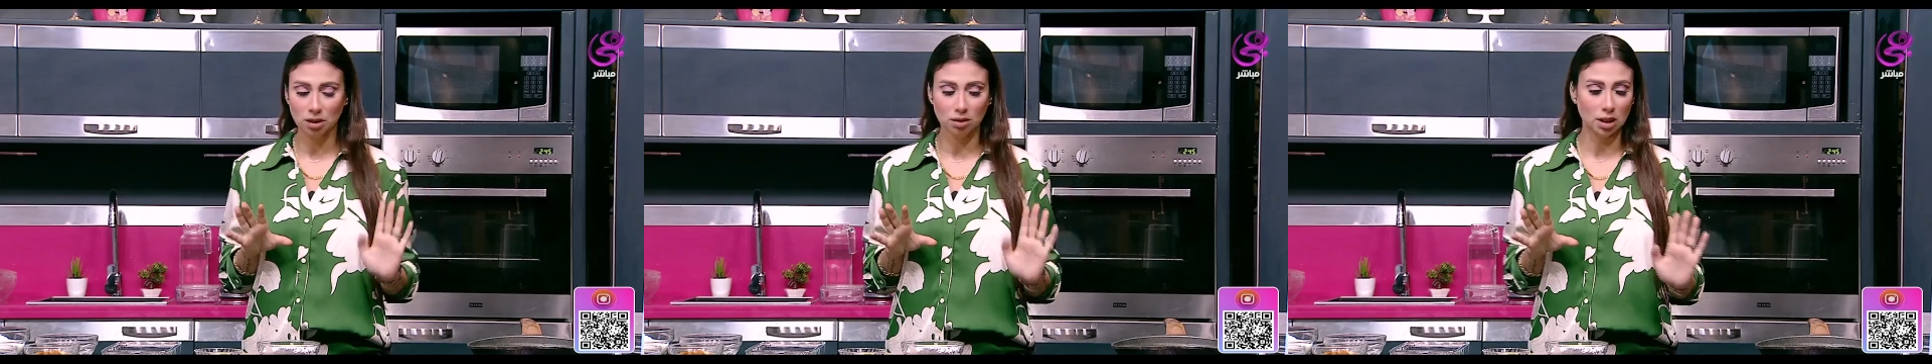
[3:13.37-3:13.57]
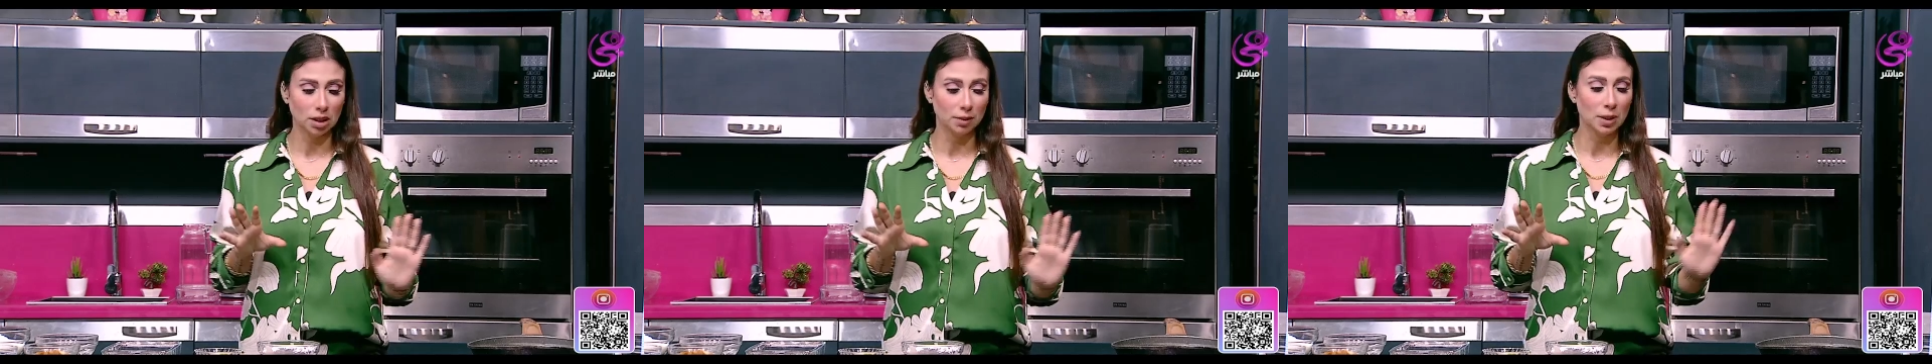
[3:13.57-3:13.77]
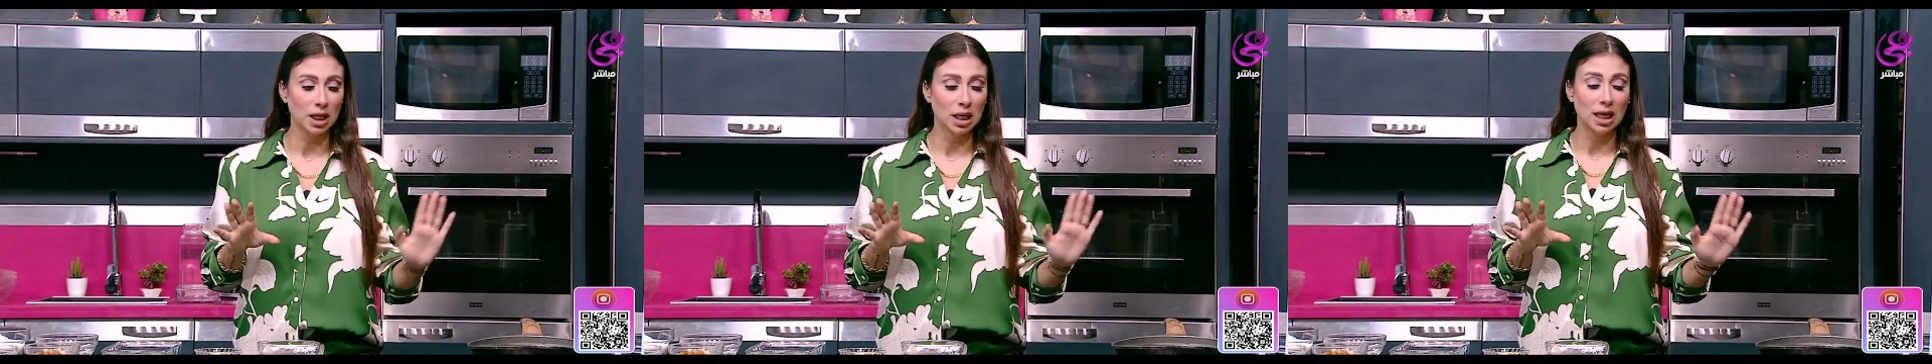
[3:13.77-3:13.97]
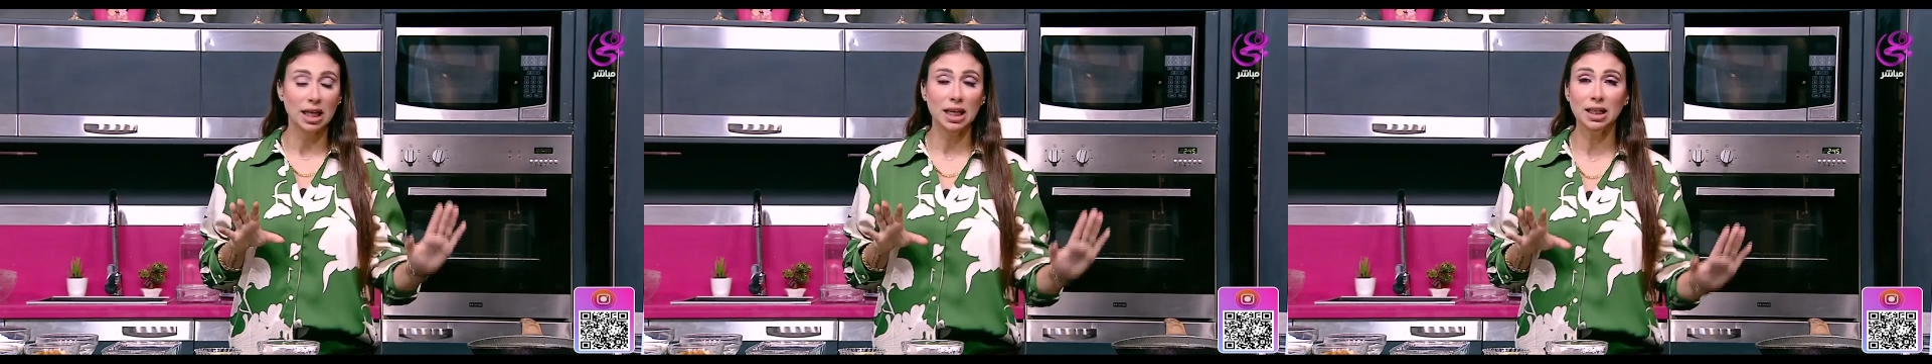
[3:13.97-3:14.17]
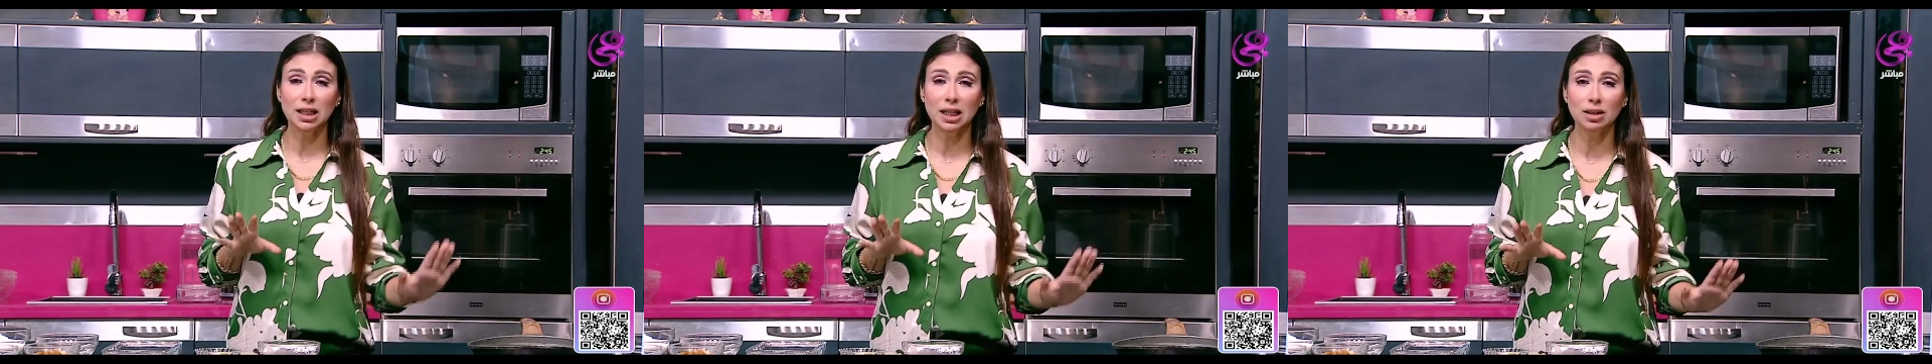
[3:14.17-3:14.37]
طيب
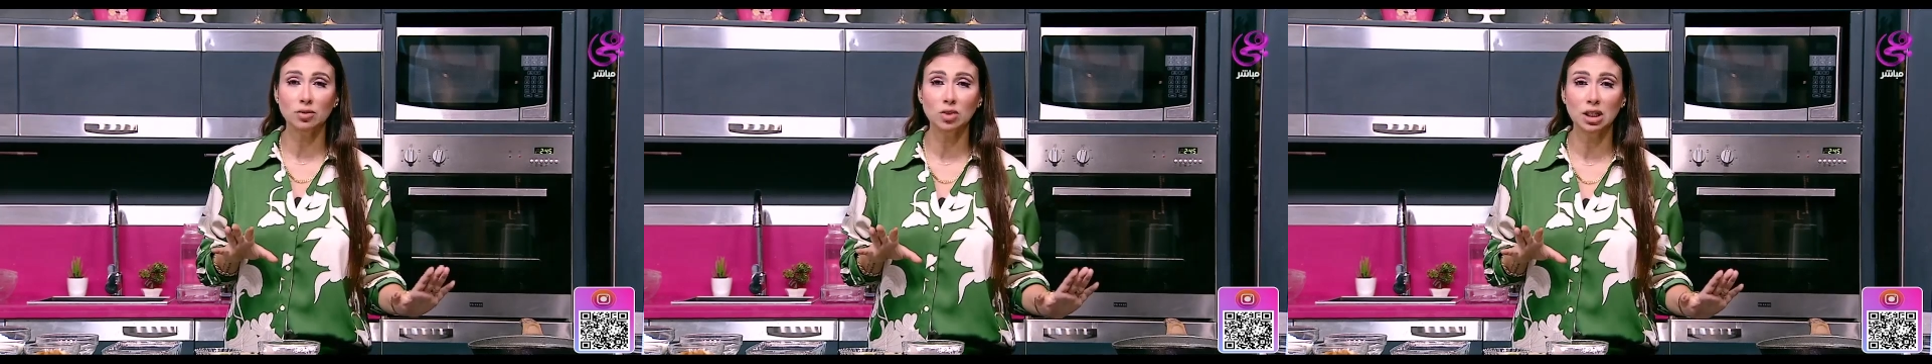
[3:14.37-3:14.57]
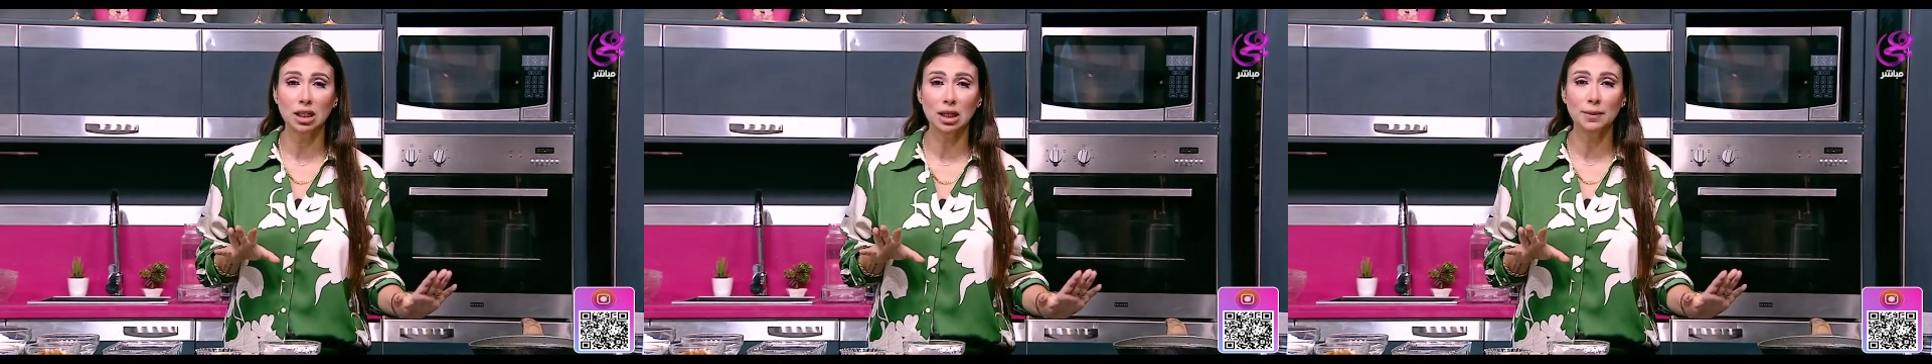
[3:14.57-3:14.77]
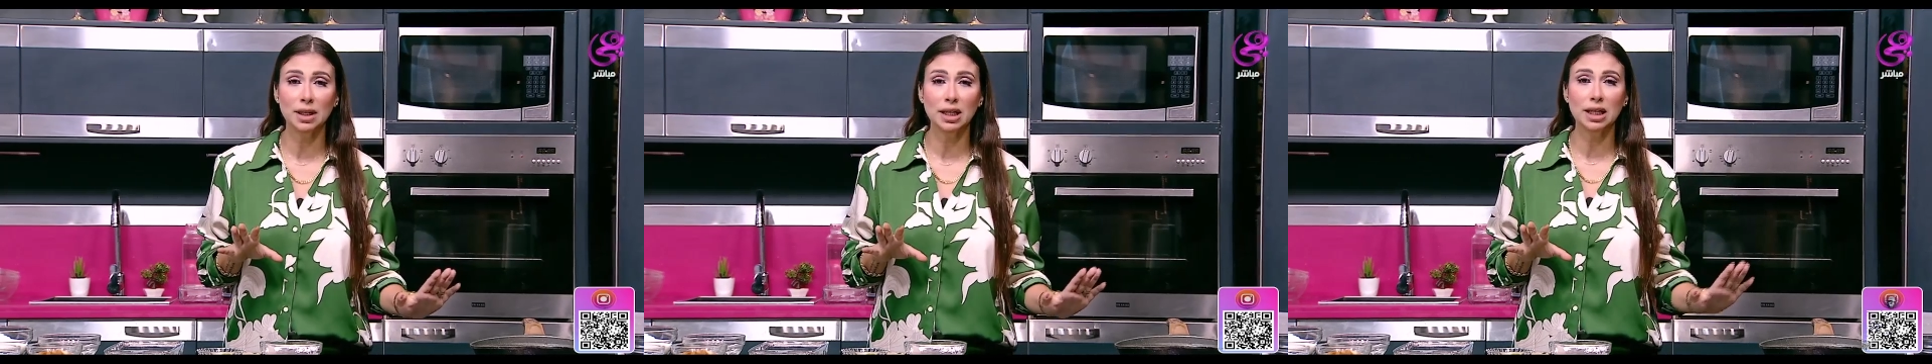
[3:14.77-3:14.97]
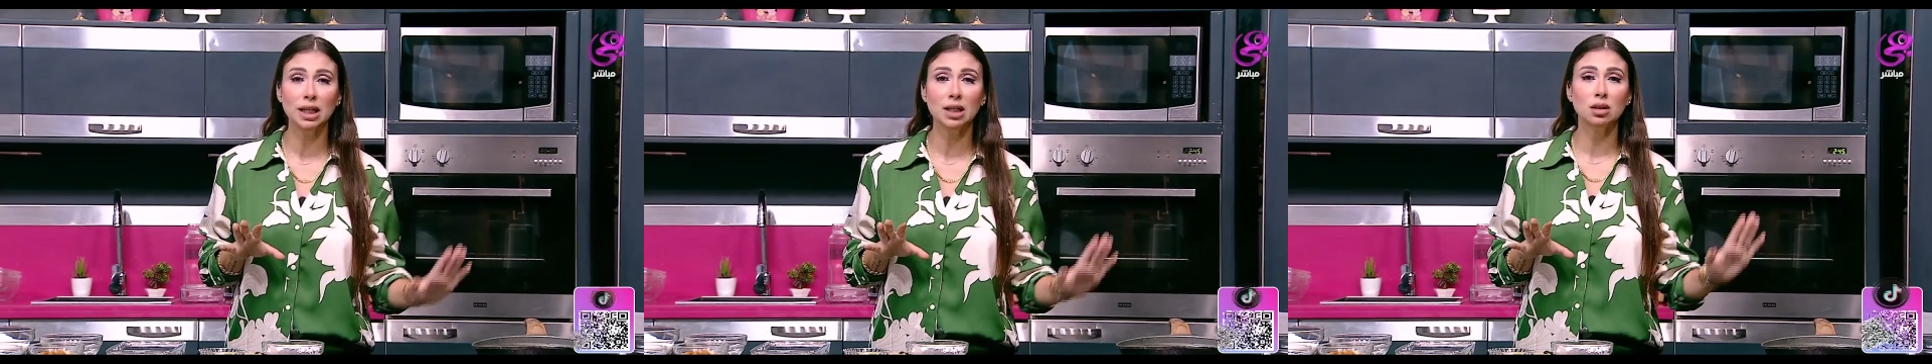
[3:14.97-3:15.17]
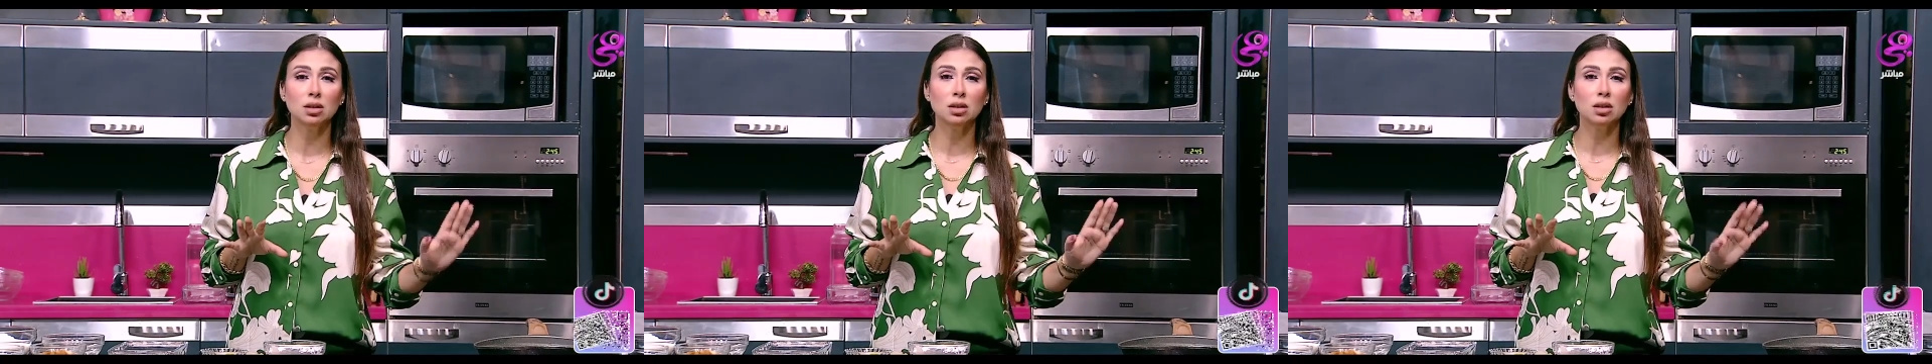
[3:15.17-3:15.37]
احنا هنفضل نعمل
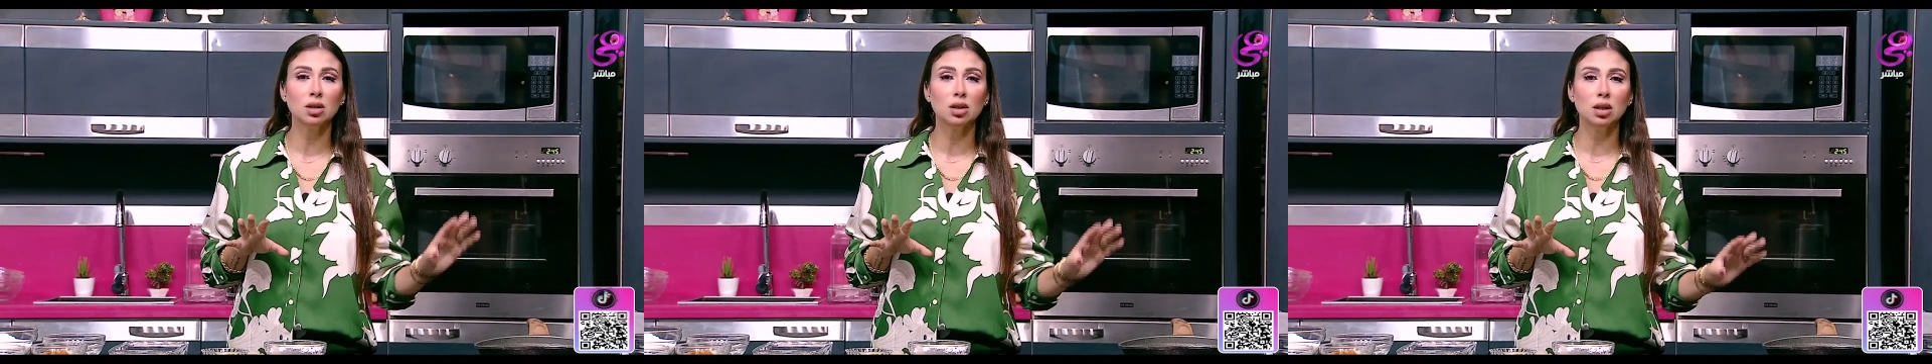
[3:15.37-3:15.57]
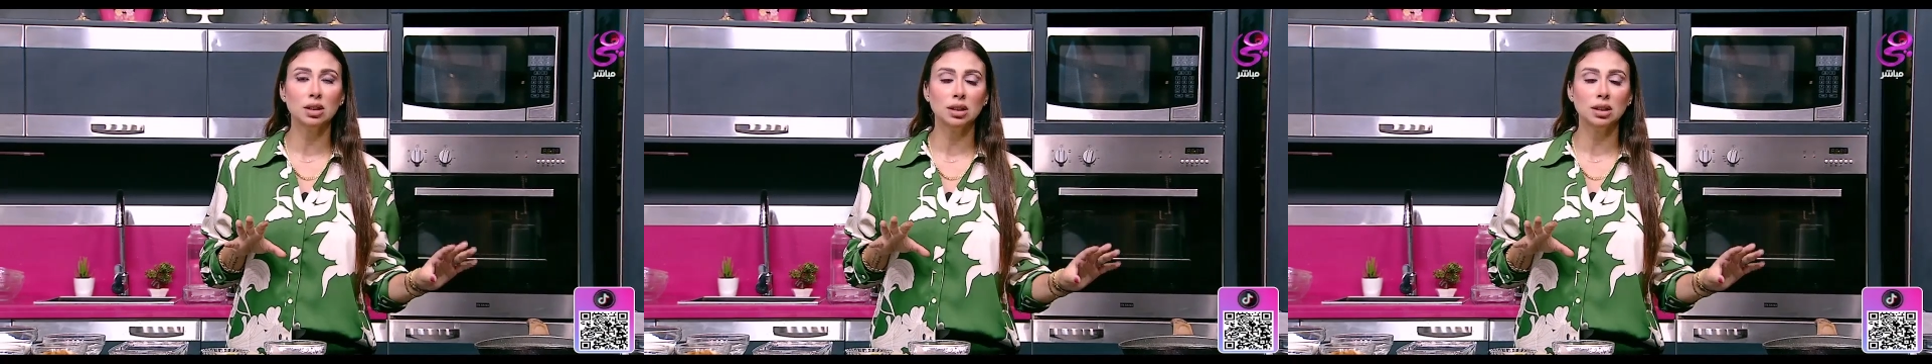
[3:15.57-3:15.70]
ايه نك...